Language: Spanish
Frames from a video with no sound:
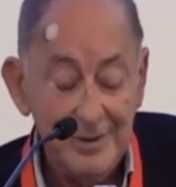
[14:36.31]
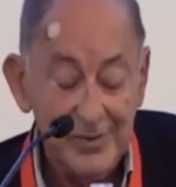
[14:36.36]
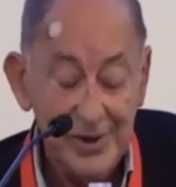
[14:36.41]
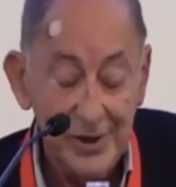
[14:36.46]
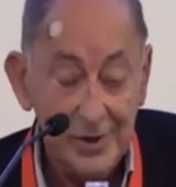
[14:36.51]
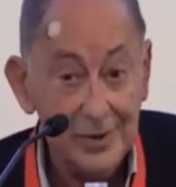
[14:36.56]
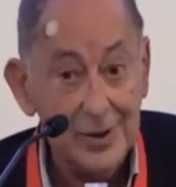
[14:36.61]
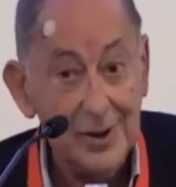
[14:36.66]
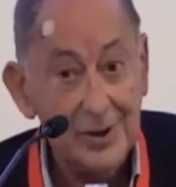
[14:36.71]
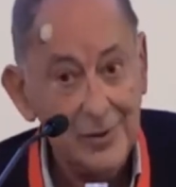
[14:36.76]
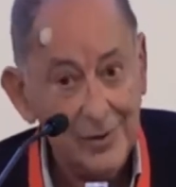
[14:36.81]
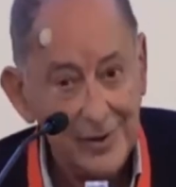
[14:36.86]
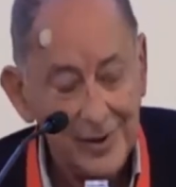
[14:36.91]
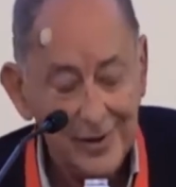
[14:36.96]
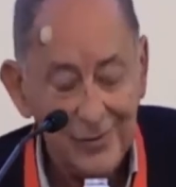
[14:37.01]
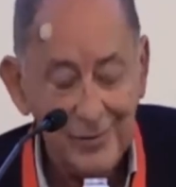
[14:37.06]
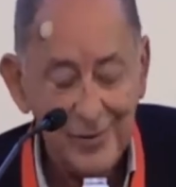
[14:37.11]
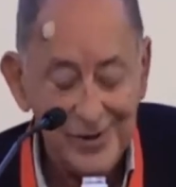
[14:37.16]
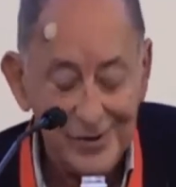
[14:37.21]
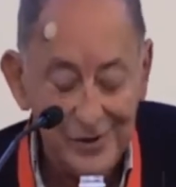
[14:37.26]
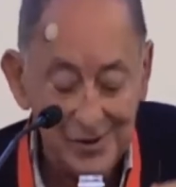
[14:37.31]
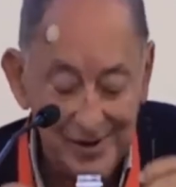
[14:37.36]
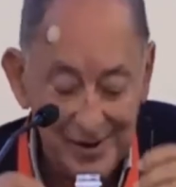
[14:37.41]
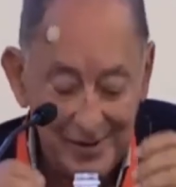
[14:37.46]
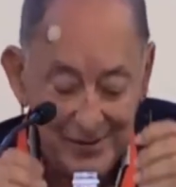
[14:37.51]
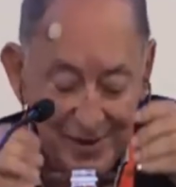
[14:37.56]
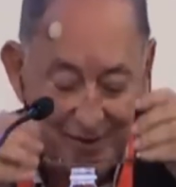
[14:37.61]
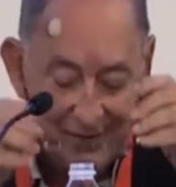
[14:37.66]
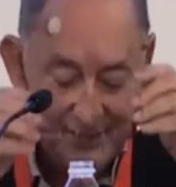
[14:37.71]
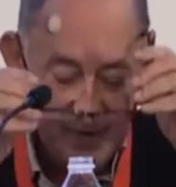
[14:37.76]
pero que los recuerdos de
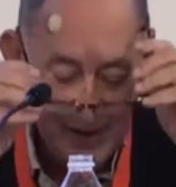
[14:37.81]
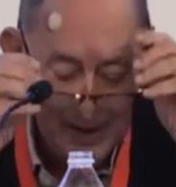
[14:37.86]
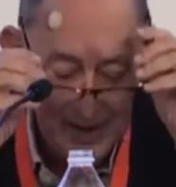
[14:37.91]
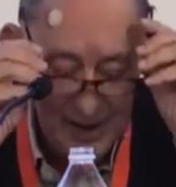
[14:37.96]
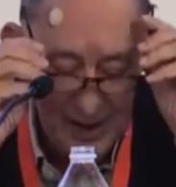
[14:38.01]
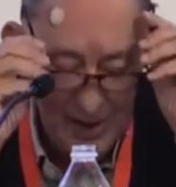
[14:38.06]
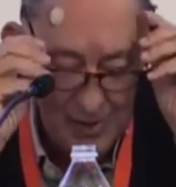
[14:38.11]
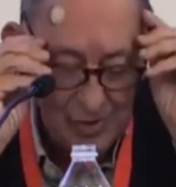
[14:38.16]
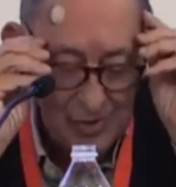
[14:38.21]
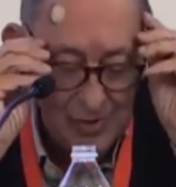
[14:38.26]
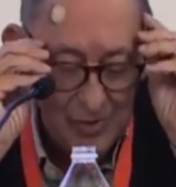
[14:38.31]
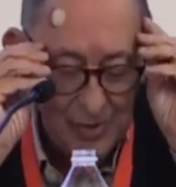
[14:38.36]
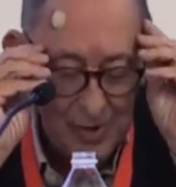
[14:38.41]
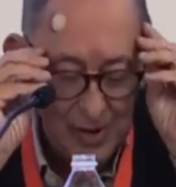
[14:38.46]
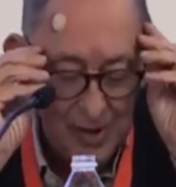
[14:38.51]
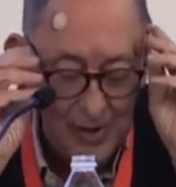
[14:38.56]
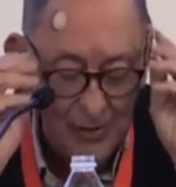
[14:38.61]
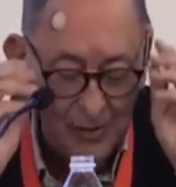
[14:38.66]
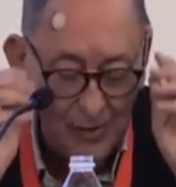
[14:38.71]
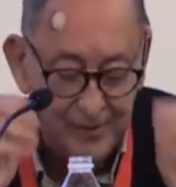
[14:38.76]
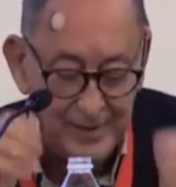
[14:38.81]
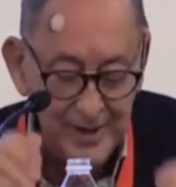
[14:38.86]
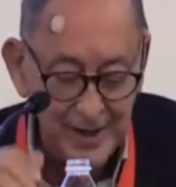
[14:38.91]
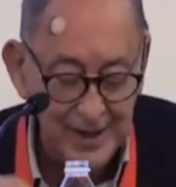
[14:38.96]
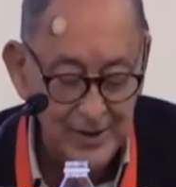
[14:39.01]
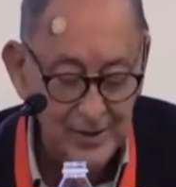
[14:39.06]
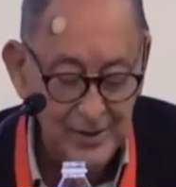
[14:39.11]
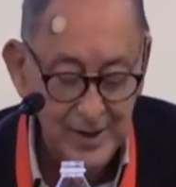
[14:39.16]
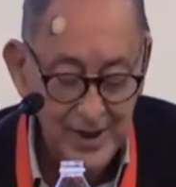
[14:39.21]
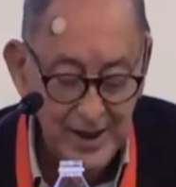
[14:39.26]
mi infancia no lo han
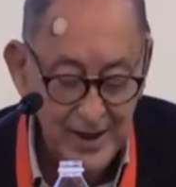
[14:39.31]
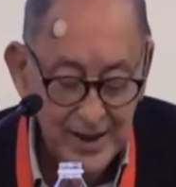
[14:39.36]
olvidado,